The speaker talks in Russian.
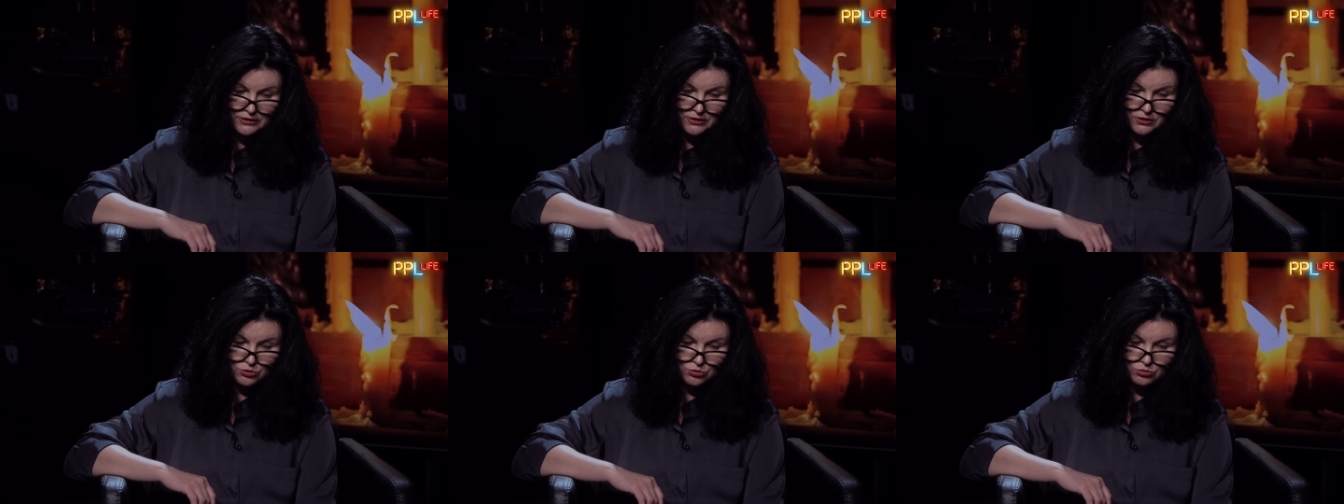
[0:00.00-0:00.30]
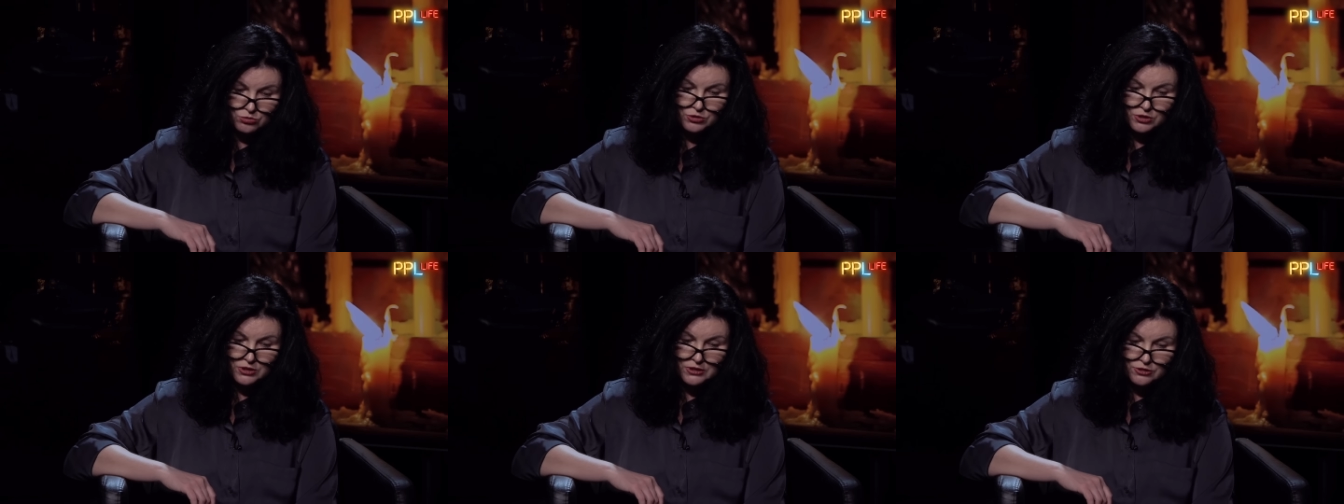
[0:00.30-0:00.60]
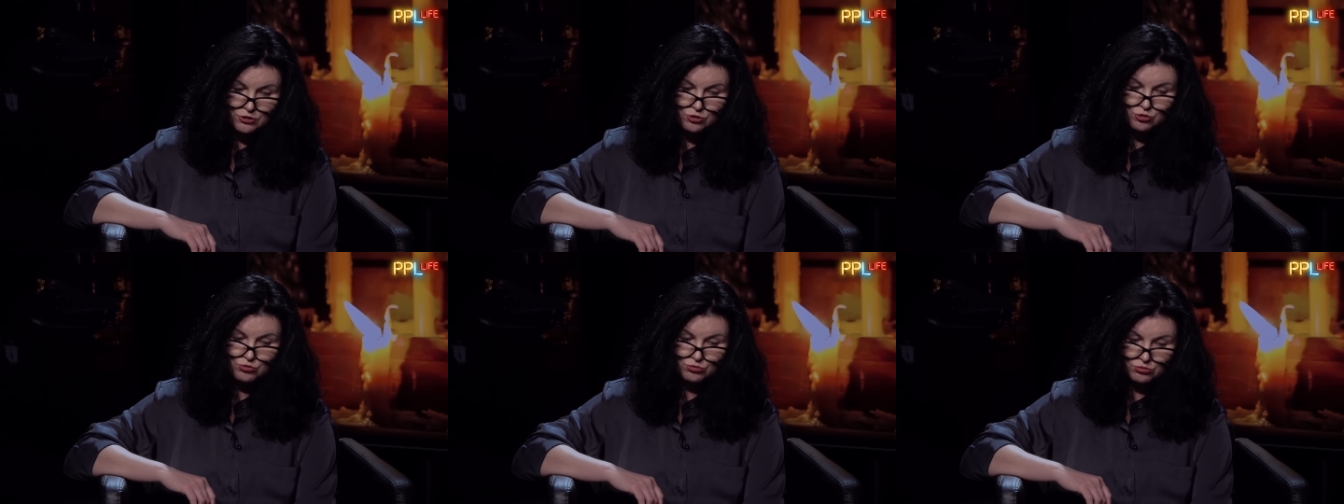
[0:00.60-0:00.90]
которые
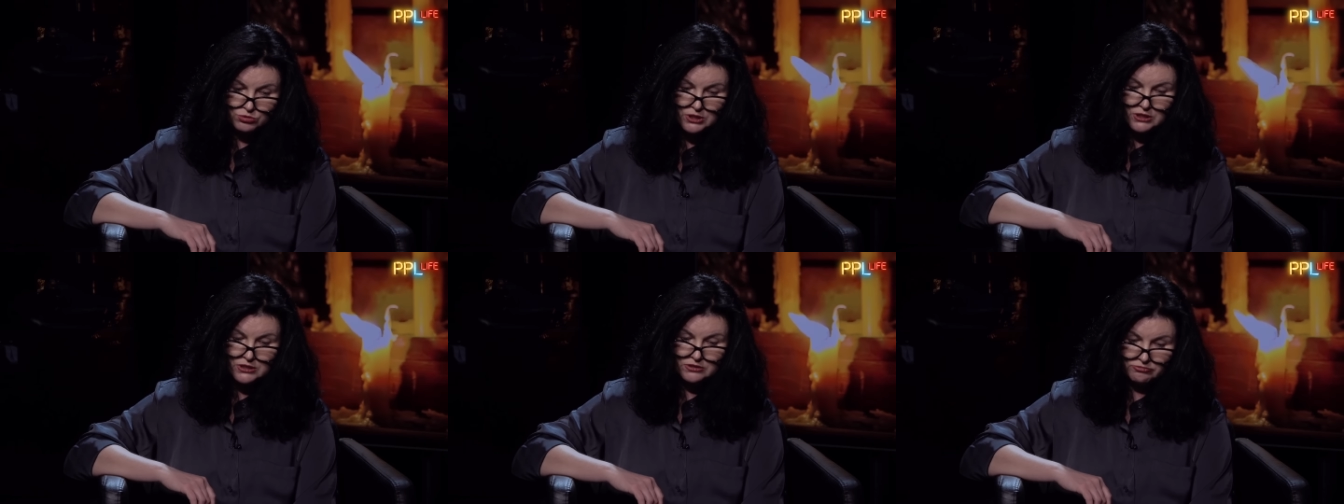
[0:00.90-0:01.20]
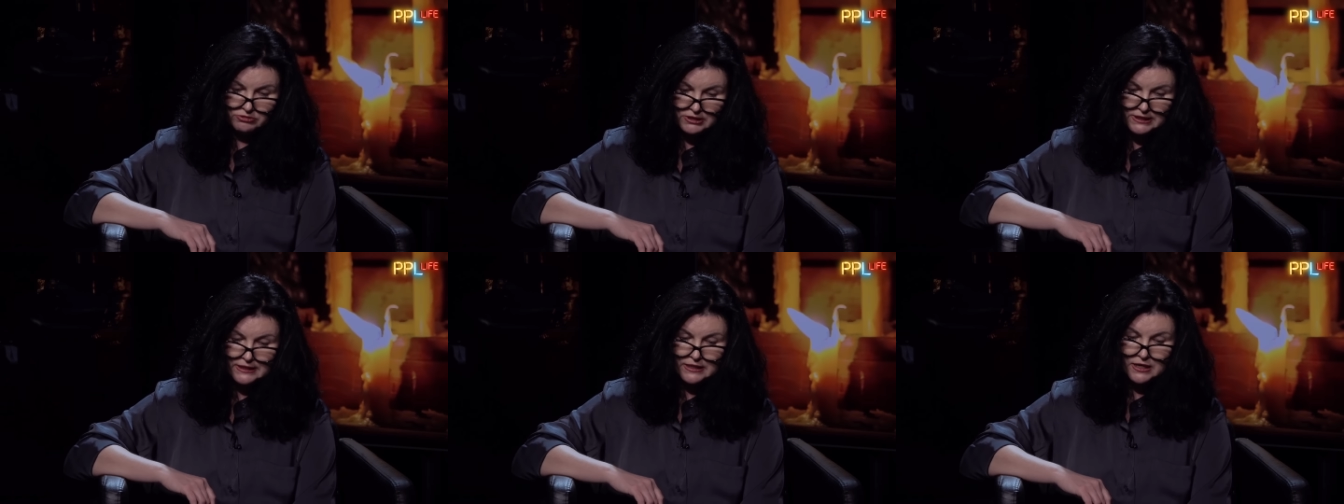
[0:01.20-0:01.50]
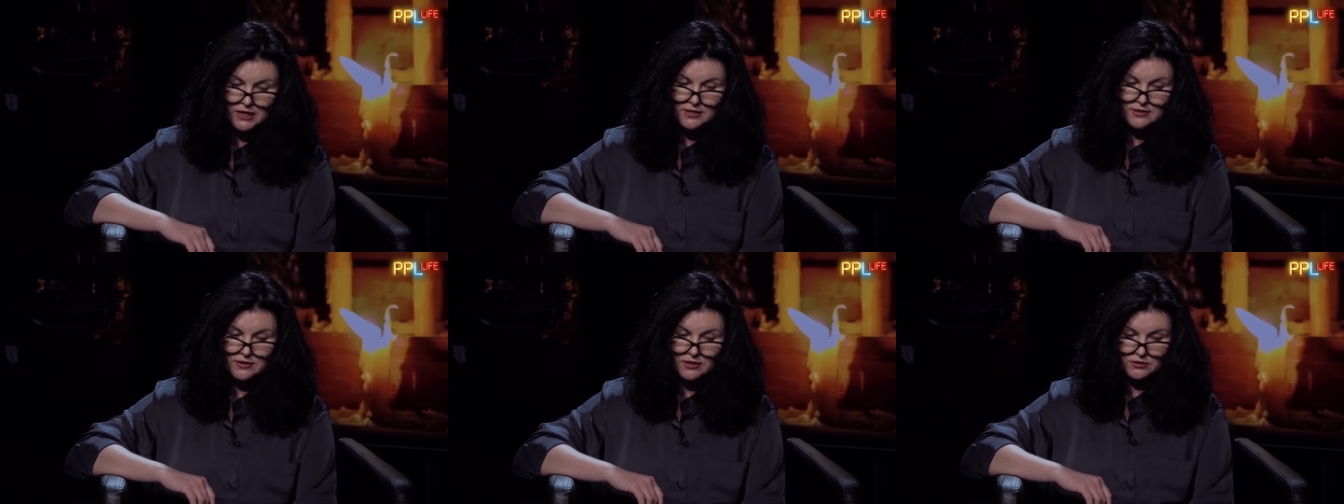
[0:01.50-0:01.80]
несут эти
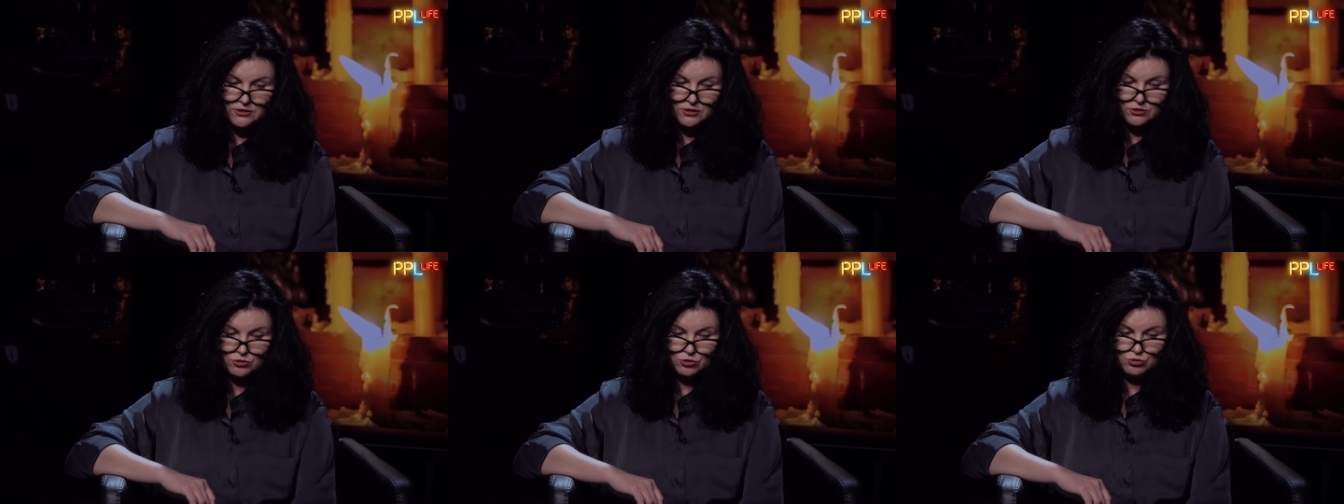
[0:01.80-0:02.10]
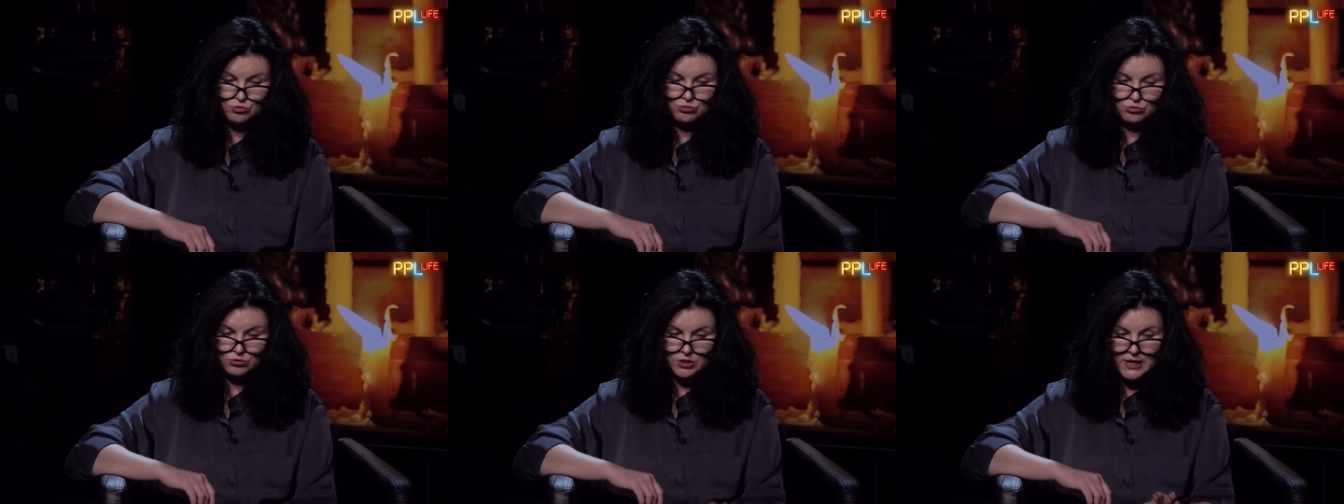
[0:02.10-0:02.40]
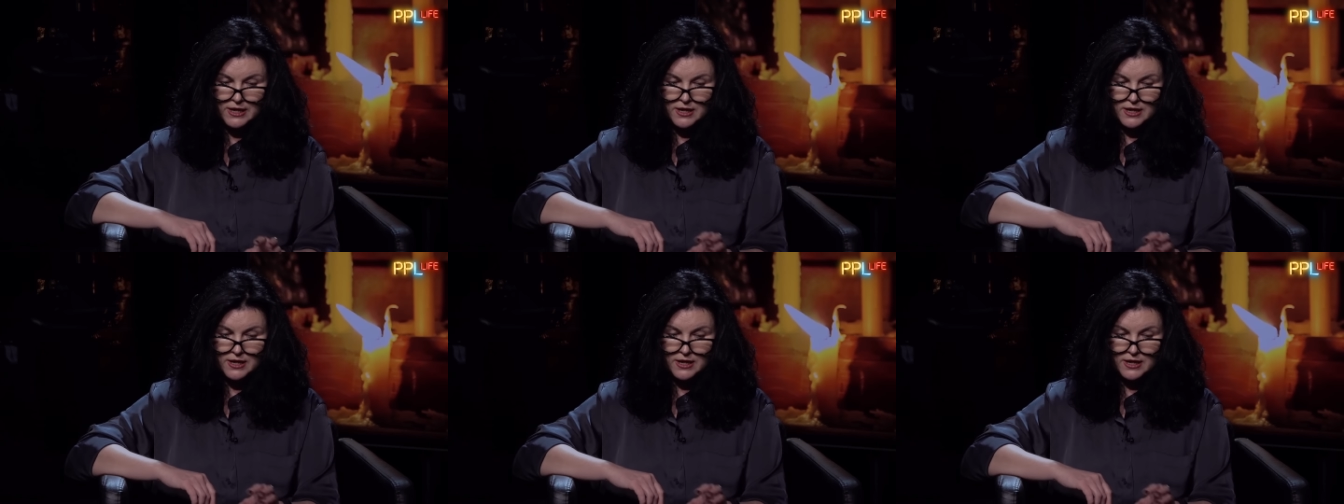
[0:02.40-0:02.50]
влияния, они несут